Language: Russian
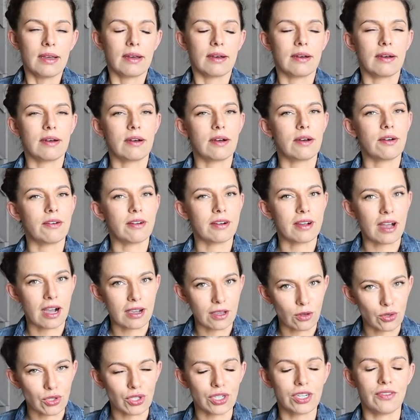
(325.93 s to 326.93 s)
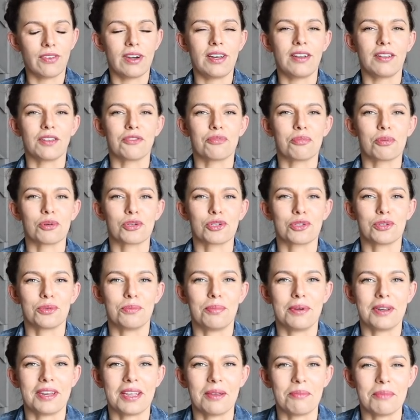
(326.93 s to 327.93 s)
А, как я уже говорила, в
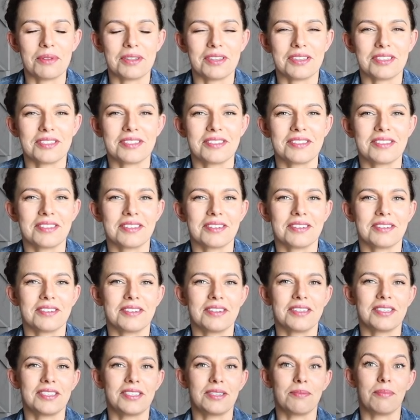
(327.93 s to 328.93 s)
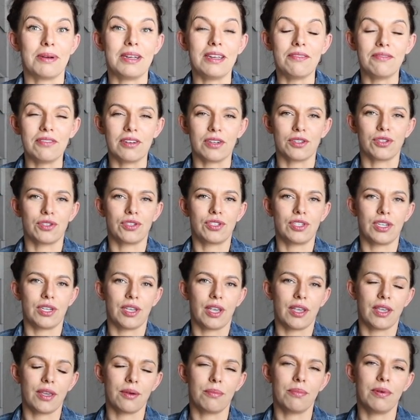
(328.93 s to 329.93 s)
прошлую беременность э, эти болевые
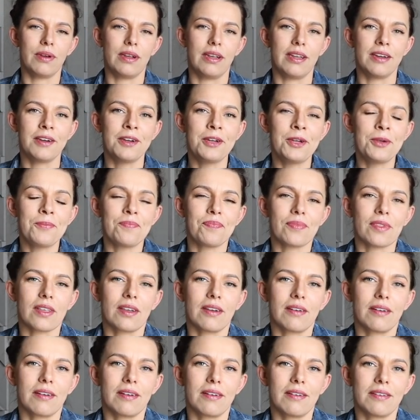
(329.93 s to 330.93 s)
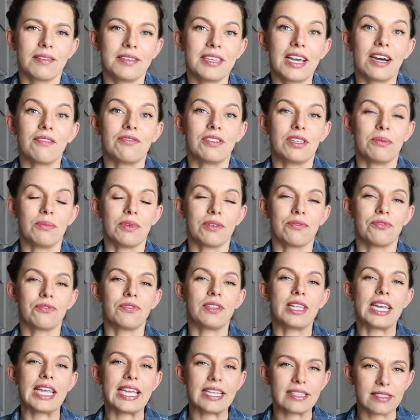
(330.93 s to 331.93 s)
ощущения, они были э, явными в
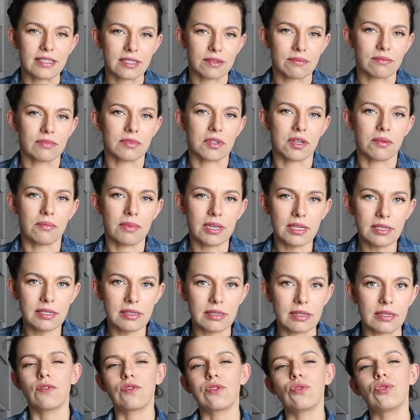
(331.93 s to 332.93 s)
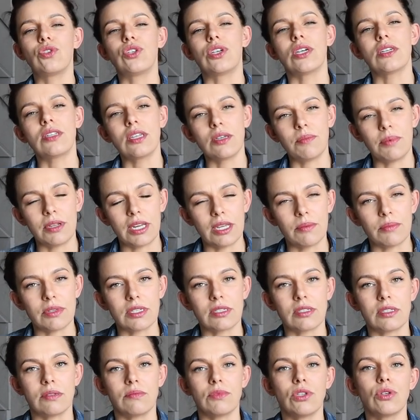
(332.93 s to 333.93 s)
третьем триместре. В случае этой
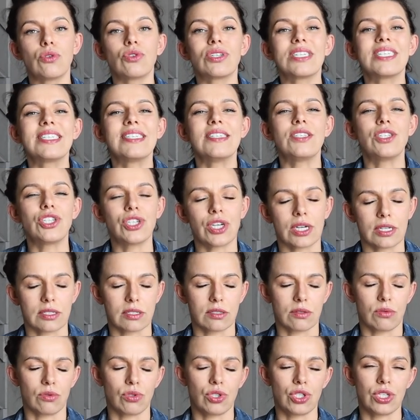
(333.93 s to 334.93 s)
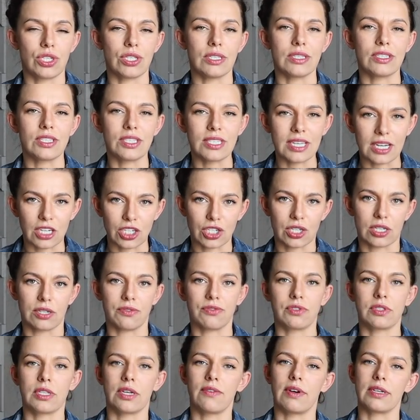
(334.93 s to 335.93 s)
беременности мне уже сейчас очень
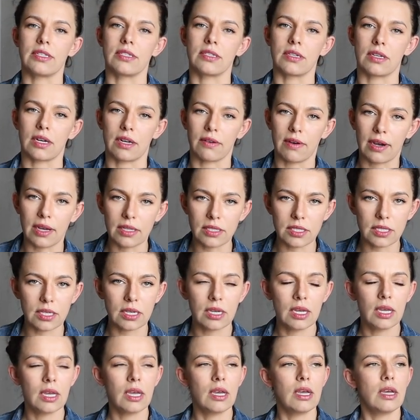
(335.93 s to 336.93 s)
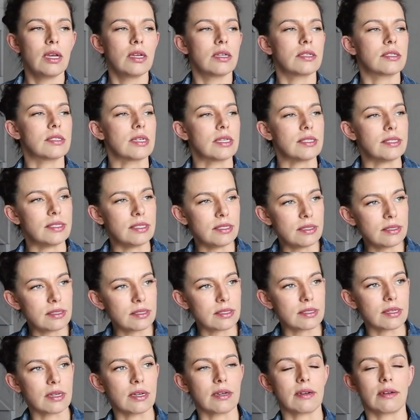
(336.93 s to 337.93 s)
тяжко вставать с кровати,
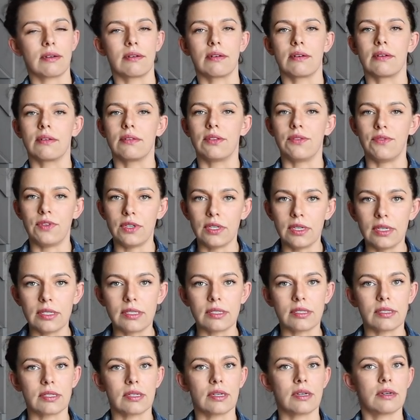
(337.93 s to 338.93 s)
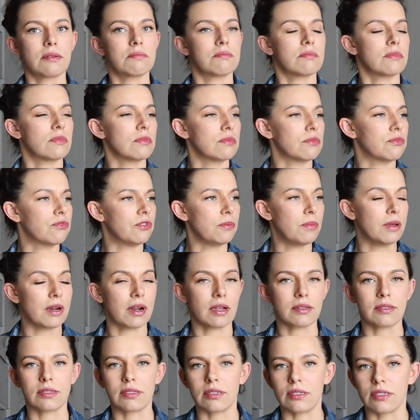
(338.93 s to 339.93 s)
садиться, э, двигаться,
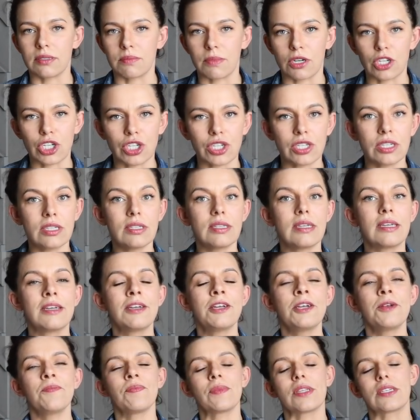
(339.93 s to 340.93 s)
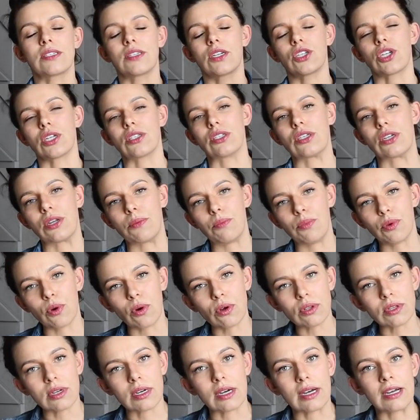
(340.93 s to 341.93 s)
выбираться из машины, сажать
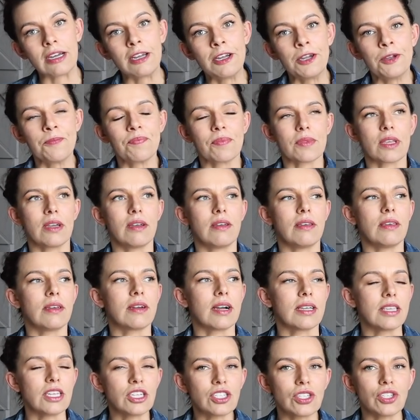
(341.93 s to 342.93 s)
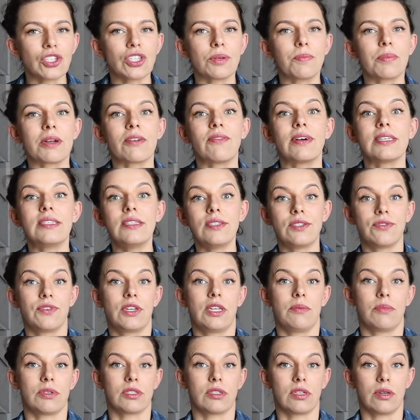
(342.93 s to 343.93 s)
ребенка и, конечно же, проводить
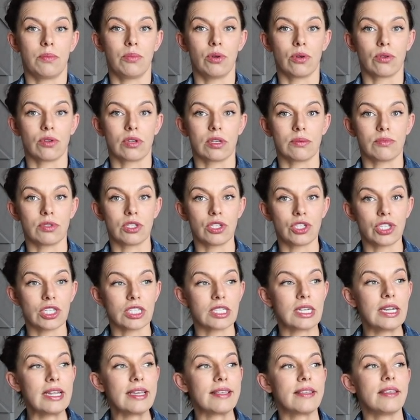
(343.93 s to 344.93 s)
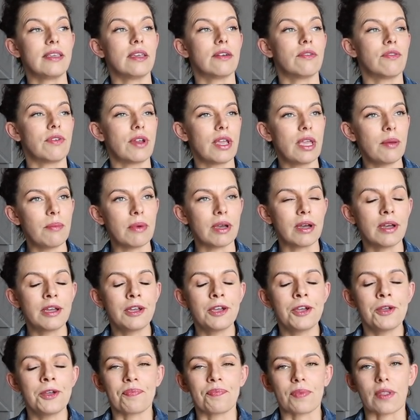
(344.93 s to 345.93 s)
время с ребенком. Сейчас летнее время,
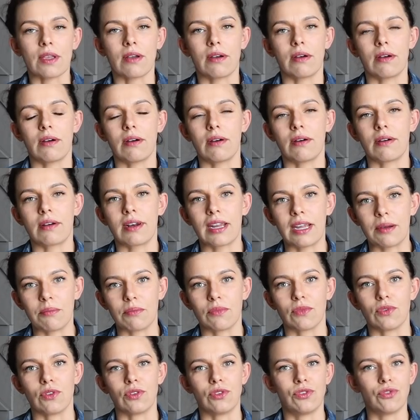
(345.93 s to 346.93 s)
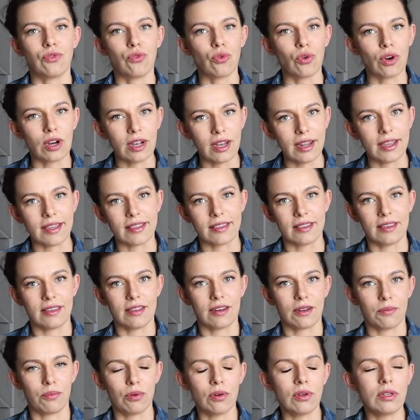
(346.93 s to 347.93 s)
Рэм
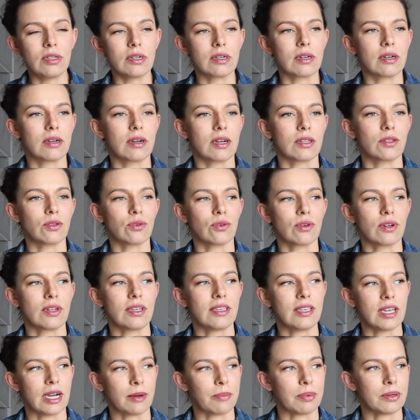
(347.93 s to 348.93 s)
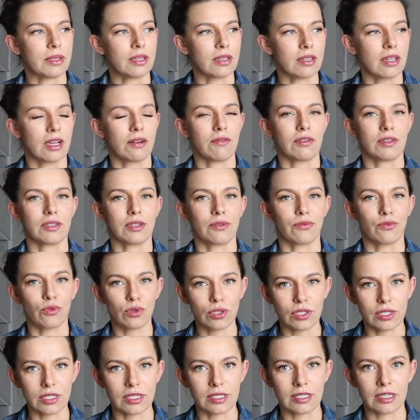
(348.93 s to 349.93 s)
двухлетний ребенок, который я поняла в этом
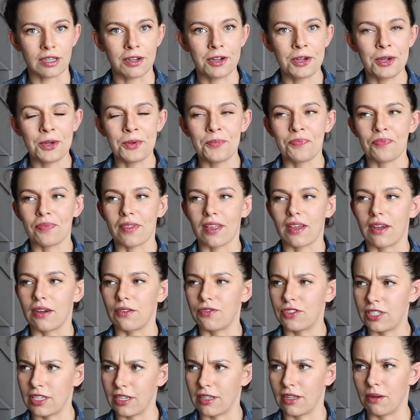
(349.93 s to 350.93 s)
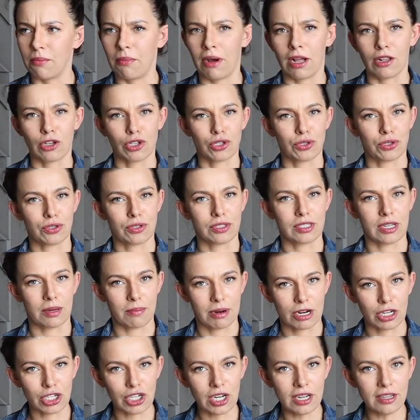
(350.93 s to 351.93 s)
возрасте – Э, в целом мало что
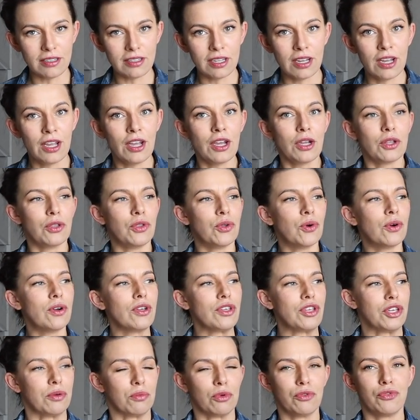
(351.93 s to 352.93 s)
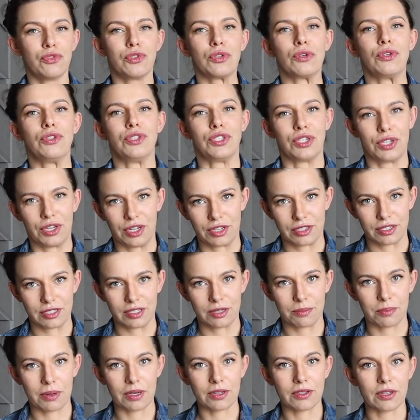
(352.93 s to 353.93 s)
соображает, но ему все
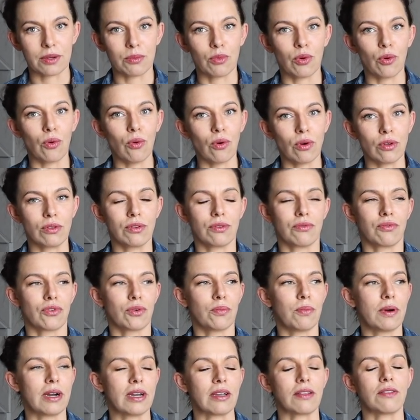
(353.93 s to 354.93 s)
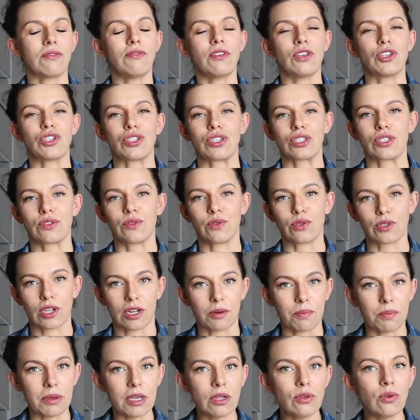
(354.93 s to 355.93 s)
интересно. Поэтому он врубает вечно свою
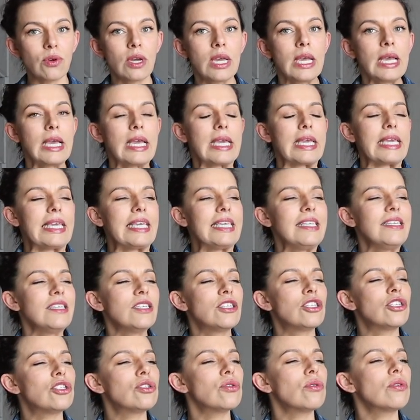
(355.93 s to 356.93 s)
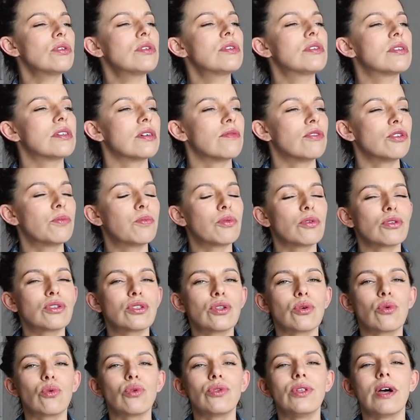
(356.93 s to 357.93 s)
торпеду и несется вот
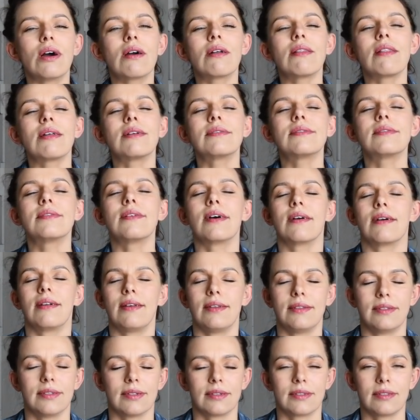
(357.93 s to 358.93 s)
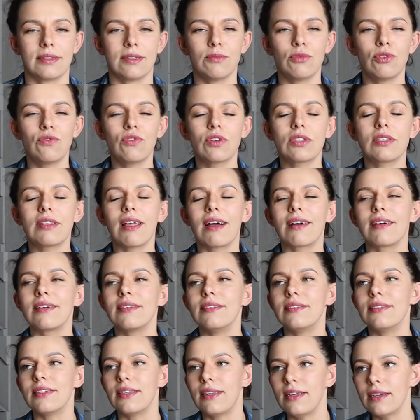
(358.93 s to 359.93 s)
просто куда глаза глядят. Ему вот так
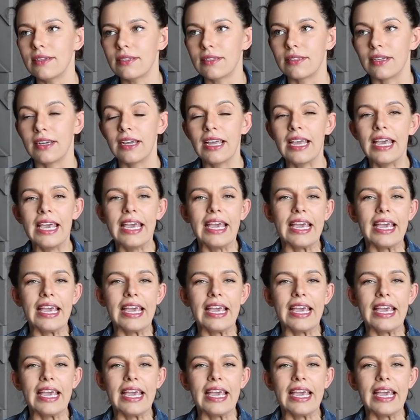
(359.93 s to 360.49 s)
интересно.